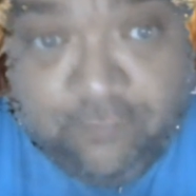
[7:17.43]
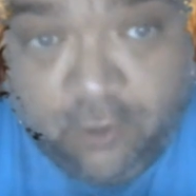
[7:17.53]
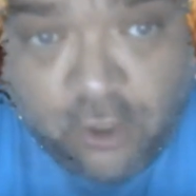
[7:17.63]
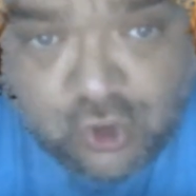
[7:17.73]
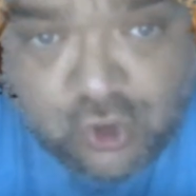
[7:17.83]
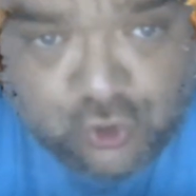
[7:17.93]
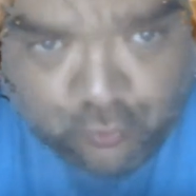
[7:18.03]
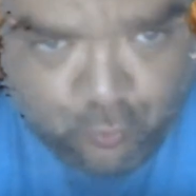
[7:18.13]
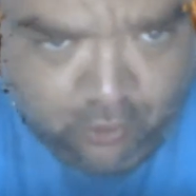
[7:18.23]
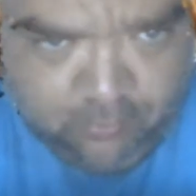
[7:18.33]
é
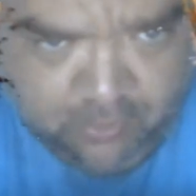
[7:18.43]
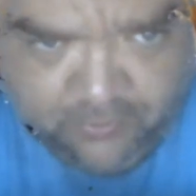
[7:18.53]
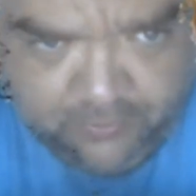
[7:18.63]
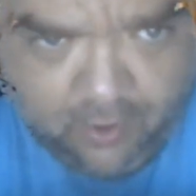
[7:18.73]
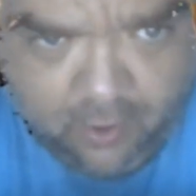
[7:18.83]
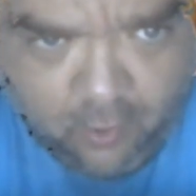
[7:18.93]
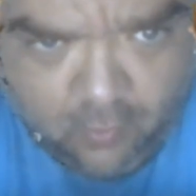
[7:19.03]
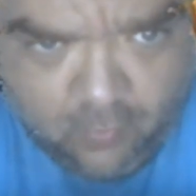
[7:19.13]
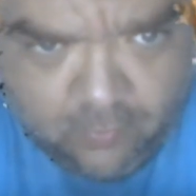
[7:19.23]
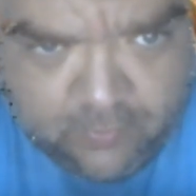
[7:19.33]
mental
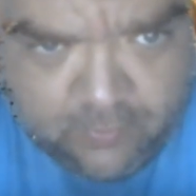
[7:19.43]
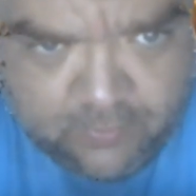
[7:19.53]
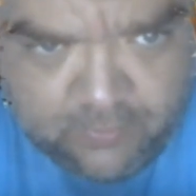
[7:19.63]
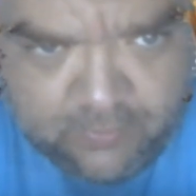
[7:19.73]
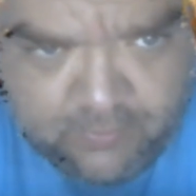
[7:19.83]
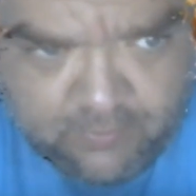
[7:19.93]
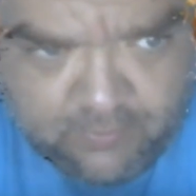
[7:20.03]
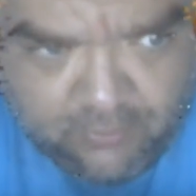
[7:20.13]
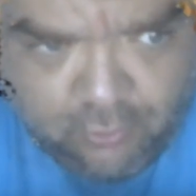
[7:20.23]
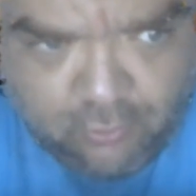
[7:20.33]
que tudo o que
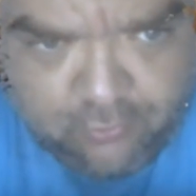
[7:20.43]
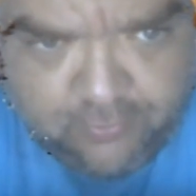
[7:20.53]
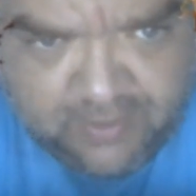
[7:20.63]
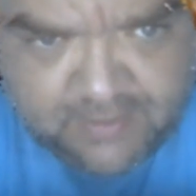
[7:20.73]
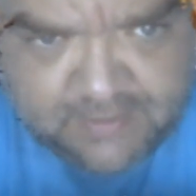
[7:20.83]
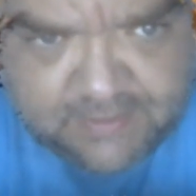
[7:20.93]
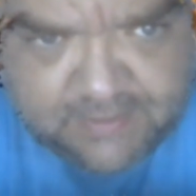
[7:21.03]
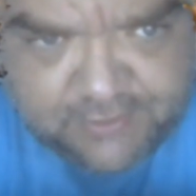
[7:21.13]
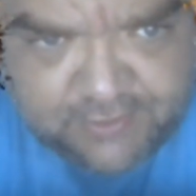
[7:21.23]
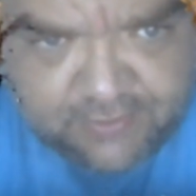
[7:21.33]
existe, na
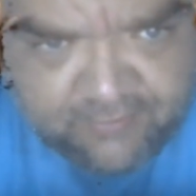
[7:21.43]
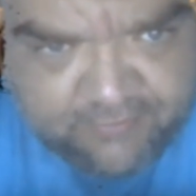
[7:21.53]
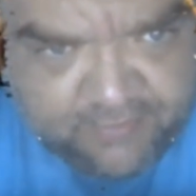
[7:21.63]
verdade,